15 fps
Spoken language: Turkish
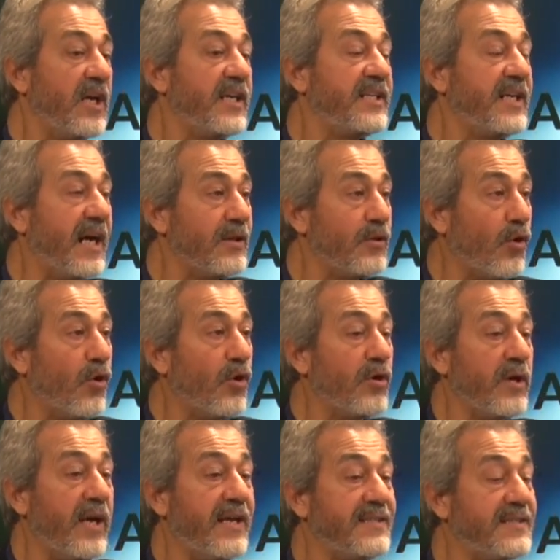Yani o
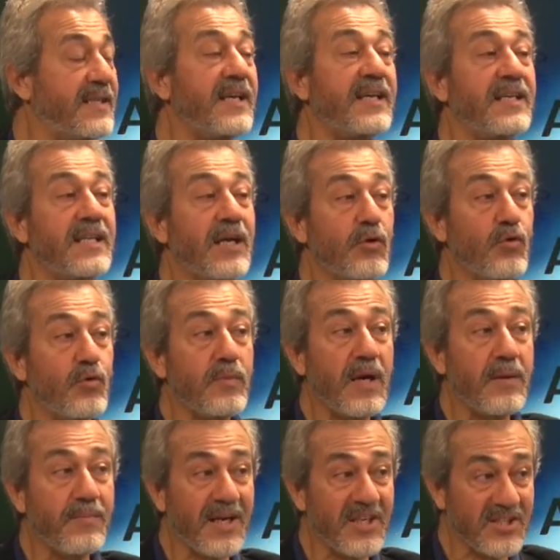eski
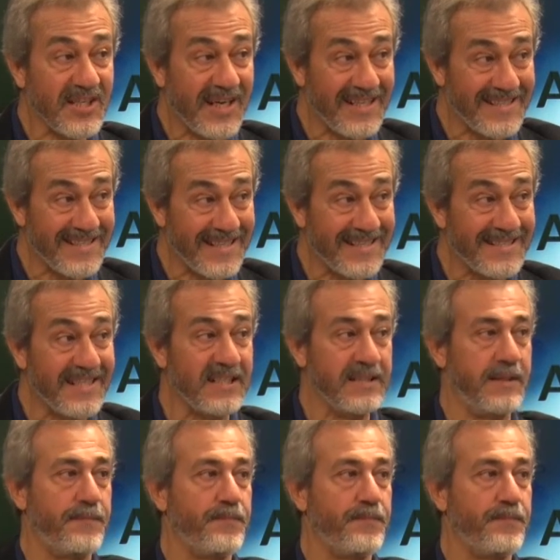genelkurmay başkanlarının